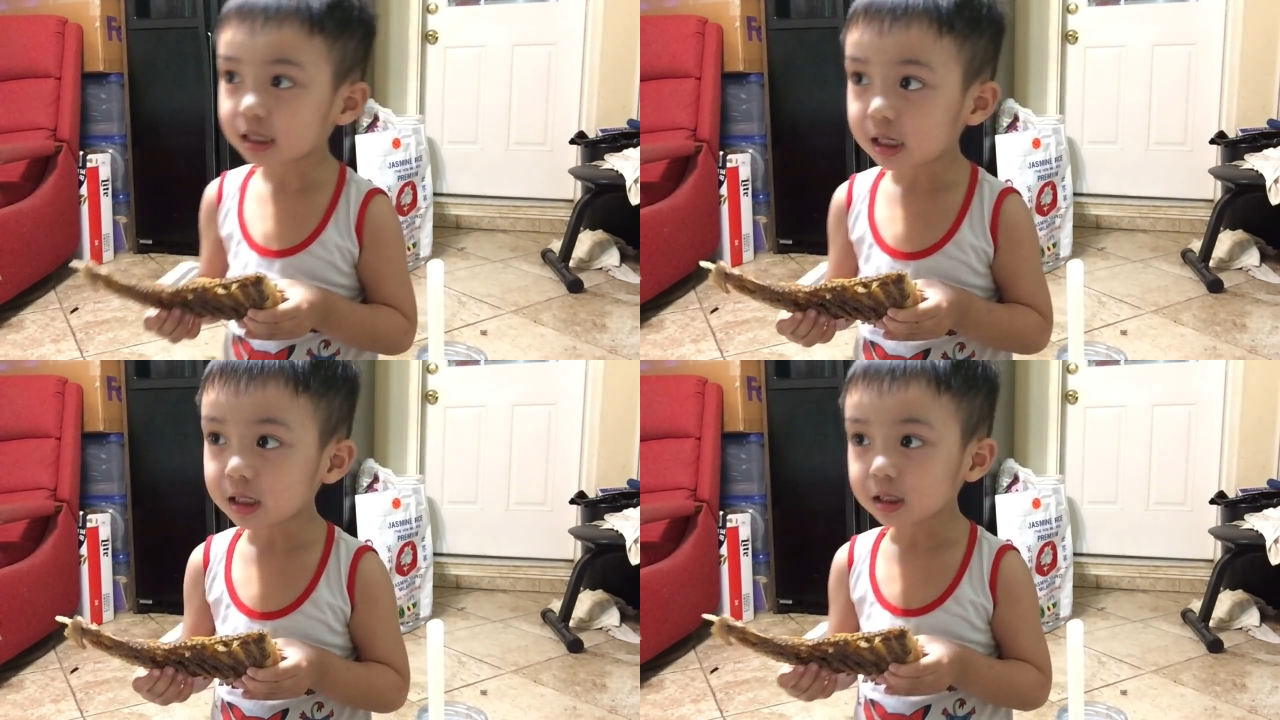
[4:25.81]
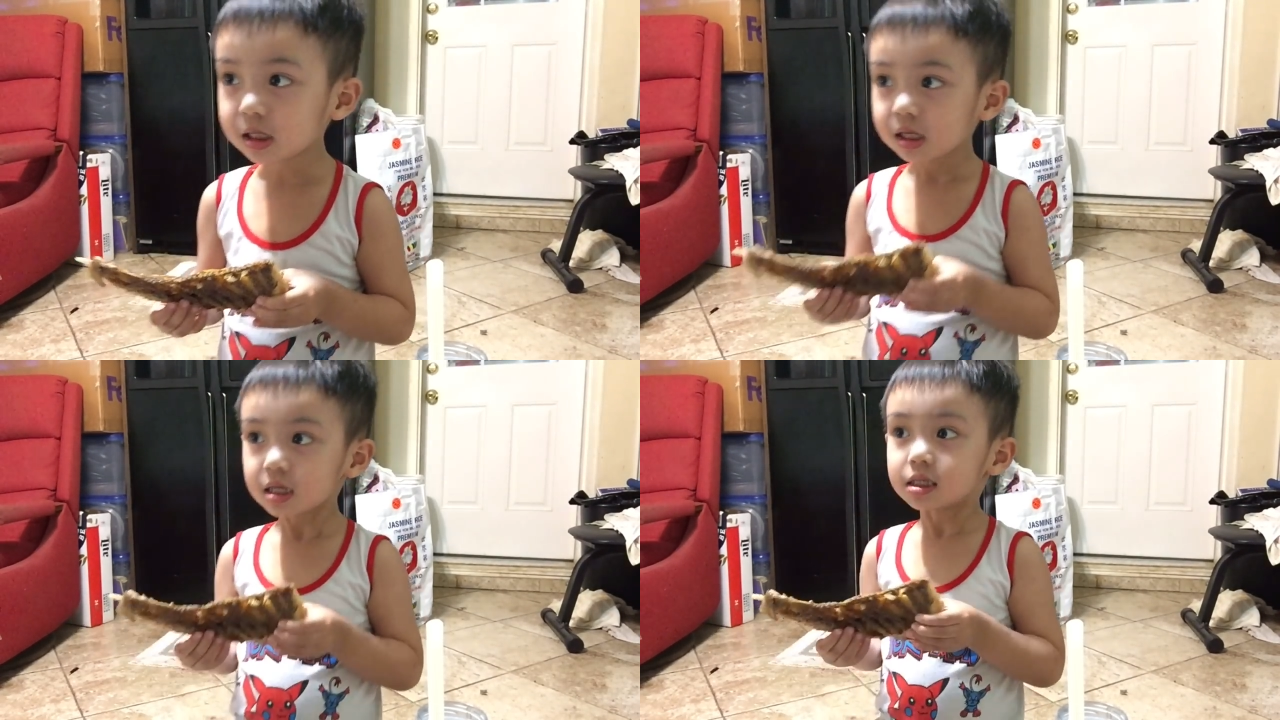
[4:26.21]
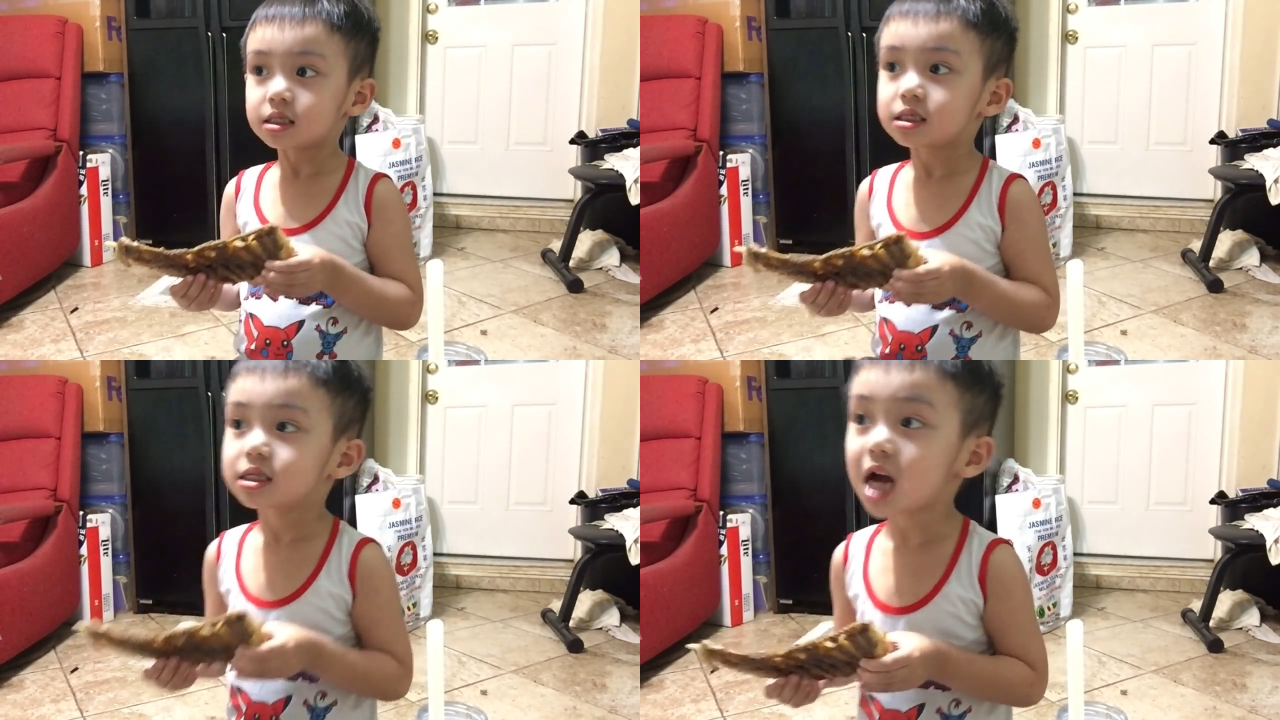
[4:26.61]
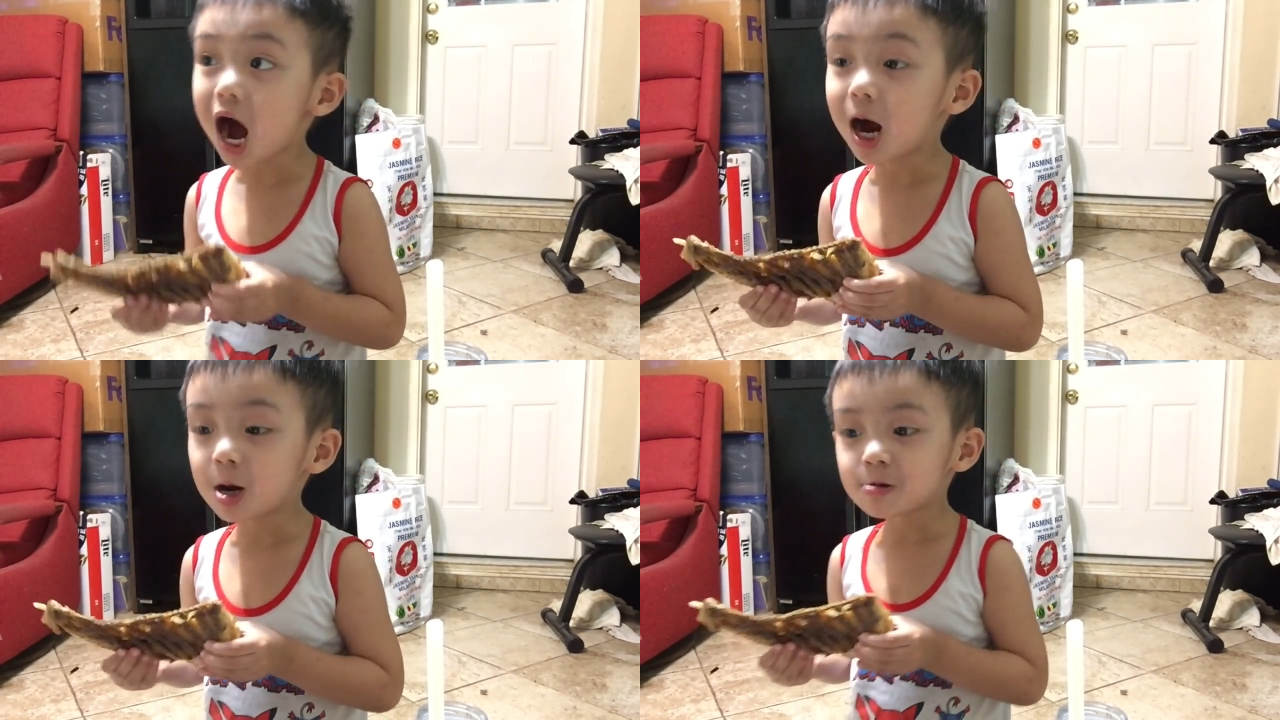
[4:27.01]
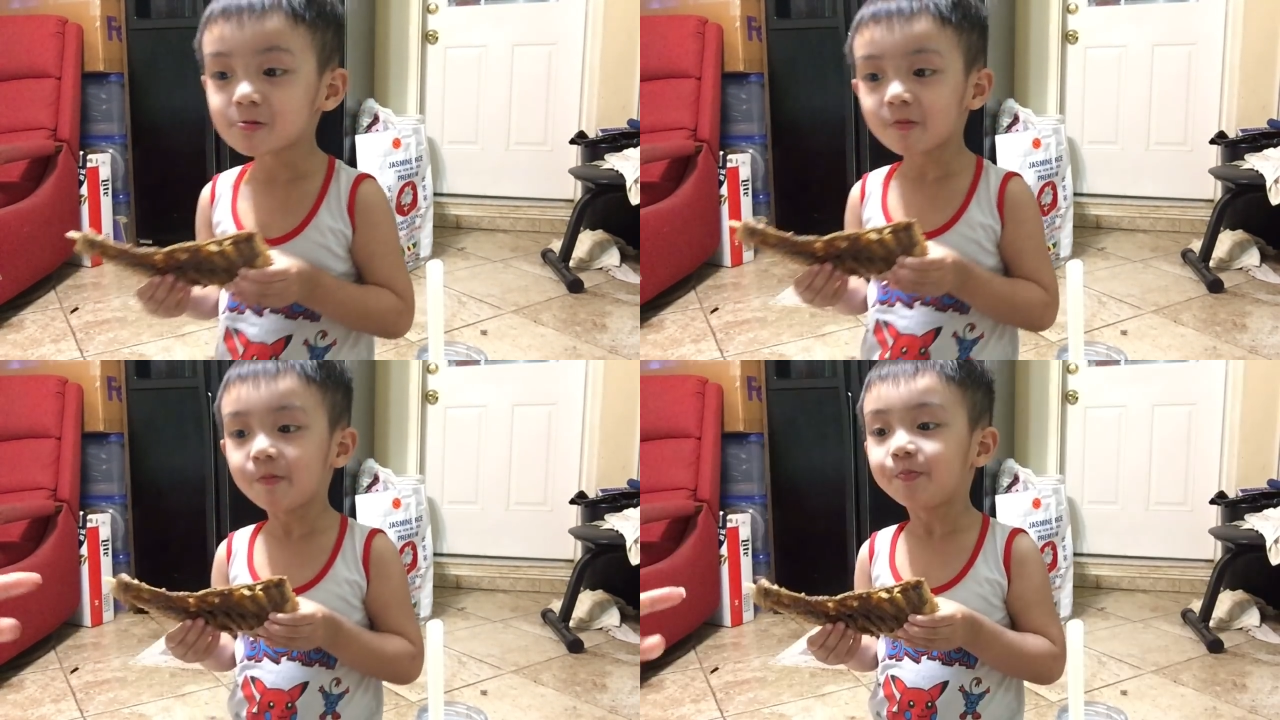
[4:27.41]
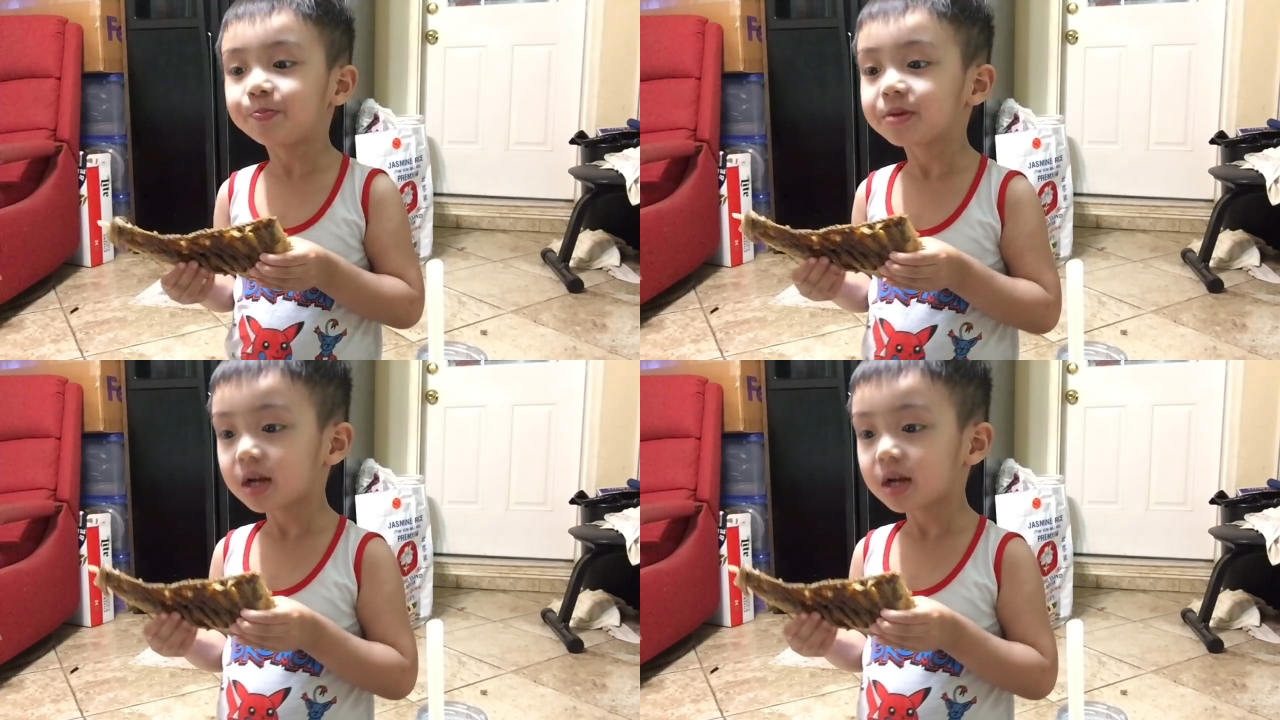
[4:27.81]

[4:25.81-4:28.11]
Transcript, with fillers: chu miệng nữa cho mọi người thấy đó.